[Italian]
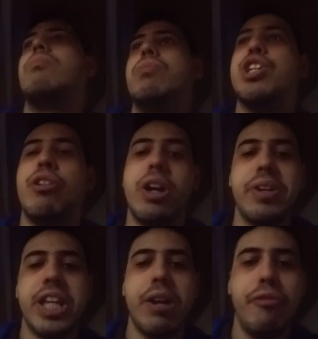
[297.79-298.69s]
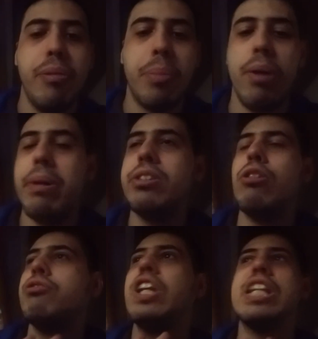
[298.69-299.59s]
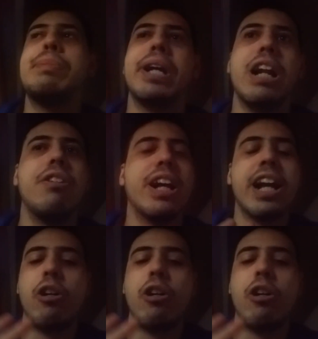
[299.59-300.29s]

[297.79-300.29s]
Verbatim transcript: bisogna vedere il film, probabilmente non te la spiegheranno neanche